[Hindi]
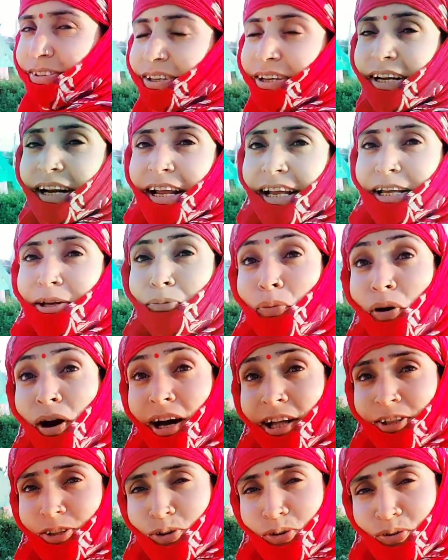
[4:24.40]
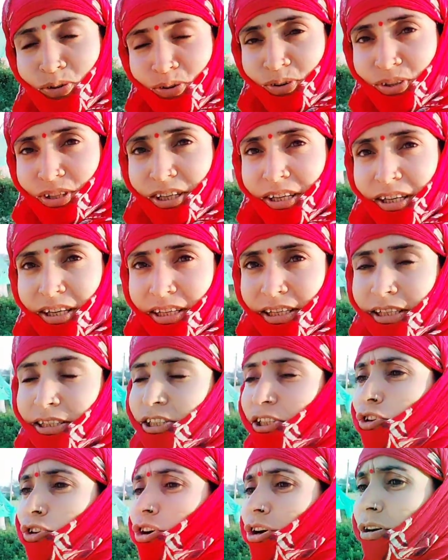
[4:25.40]
रही बात दुखो देने की
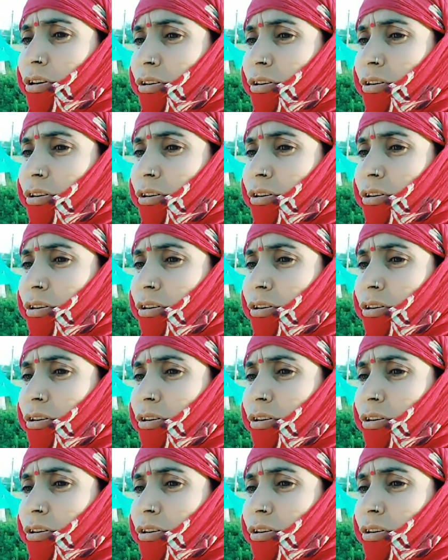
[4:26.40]
चिको